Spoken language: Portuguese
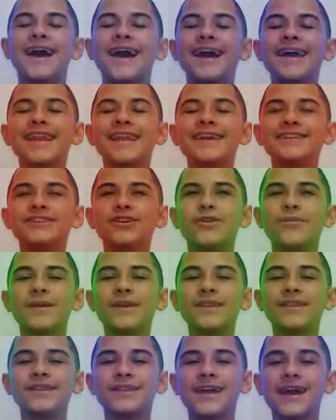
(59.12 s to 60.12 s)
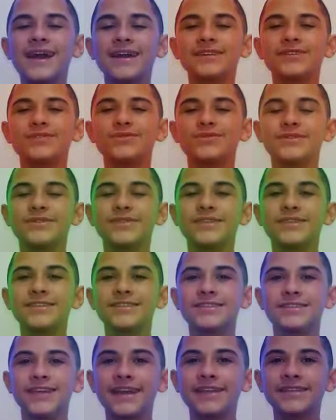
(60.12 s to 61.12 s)
Além de aumentar a sua
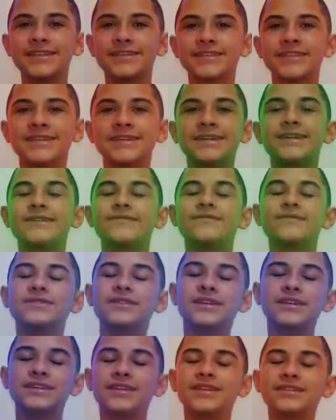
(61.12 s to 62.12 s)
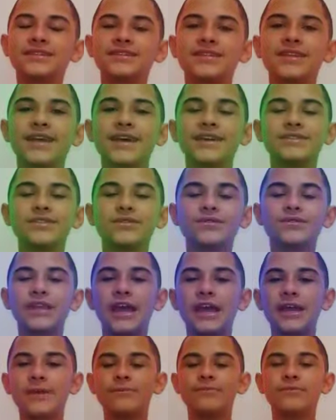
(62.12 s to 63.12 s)
inteligência, você ainda distrai seu
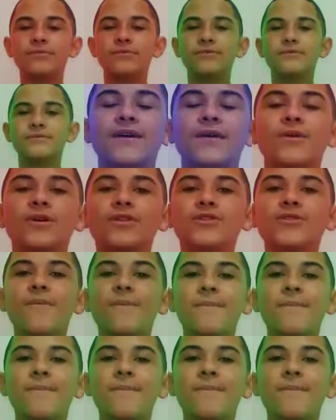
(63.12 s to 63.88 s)
tempo. Quanto